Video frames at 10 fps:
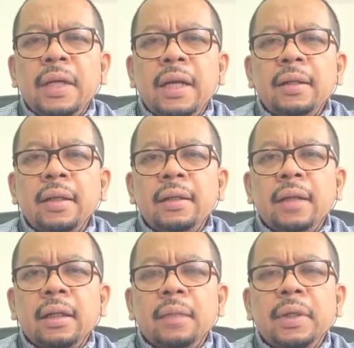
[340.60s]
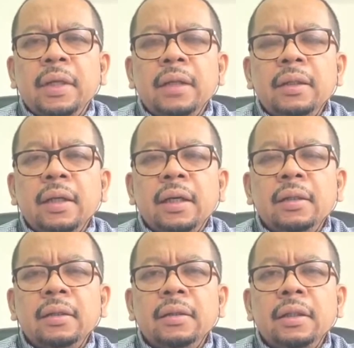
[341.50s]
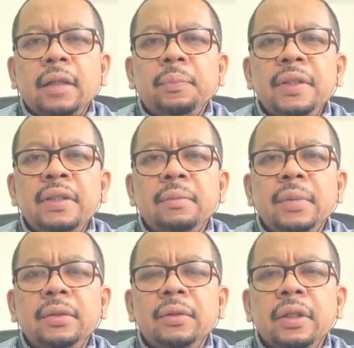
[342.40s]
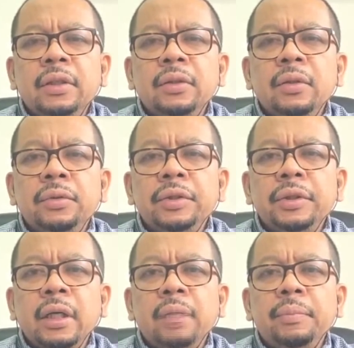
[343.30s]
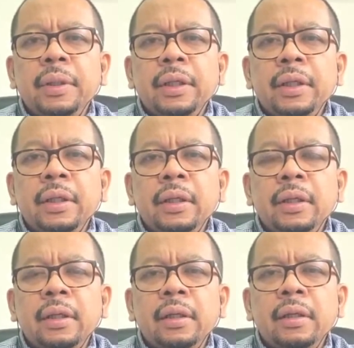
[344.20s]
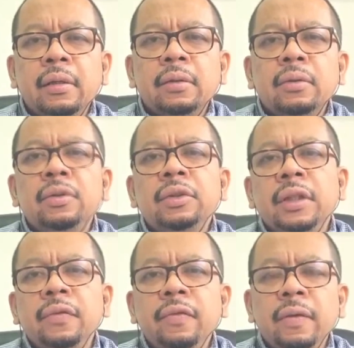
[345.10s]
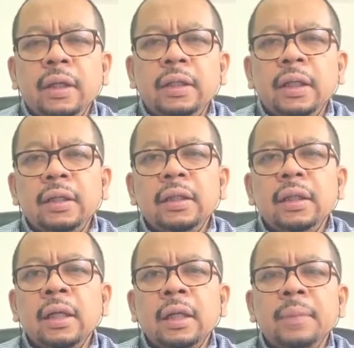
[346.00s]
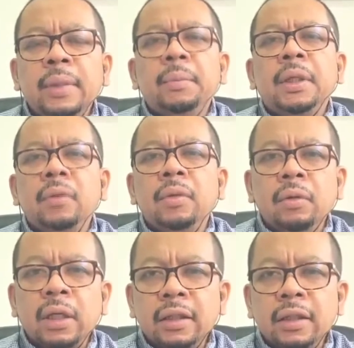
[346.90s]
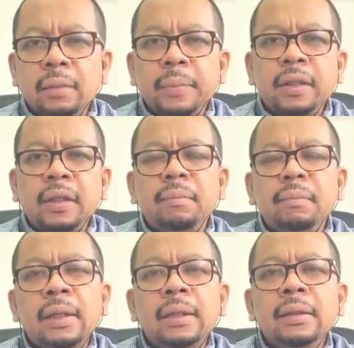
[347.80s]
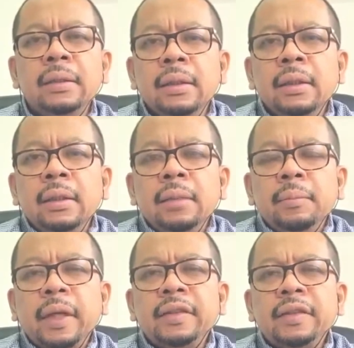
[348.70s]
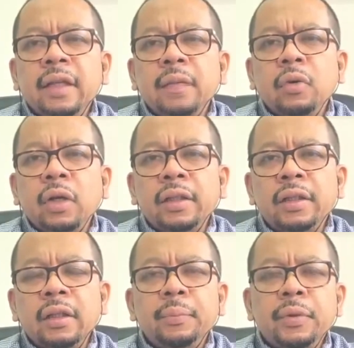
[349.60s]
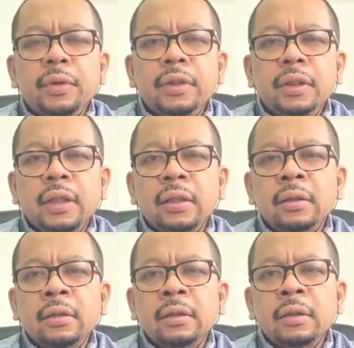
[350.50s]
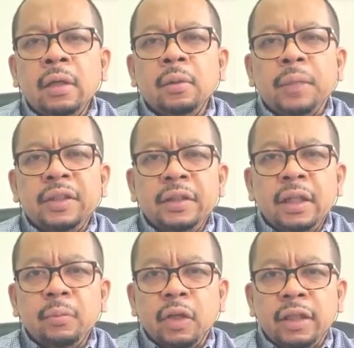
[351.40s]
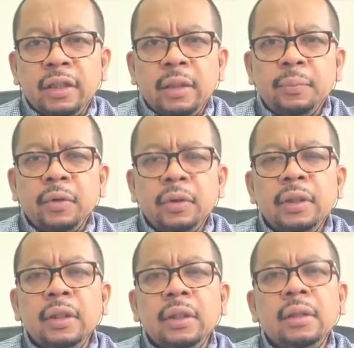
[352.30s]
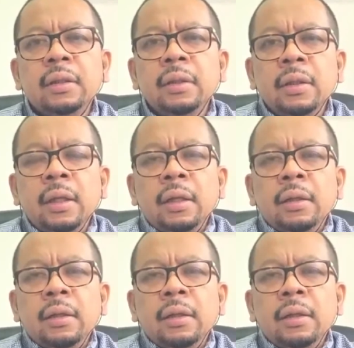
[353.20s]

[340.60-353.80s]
Ada benarnya ya, ada benarnya. Tetapi sebetulnya solusi yang lebih konklusif adalah dengan amandemen Undang-Undang Dasar 45, Presiden boleh tiga periode dan kalau Presiden boleh tiga periode,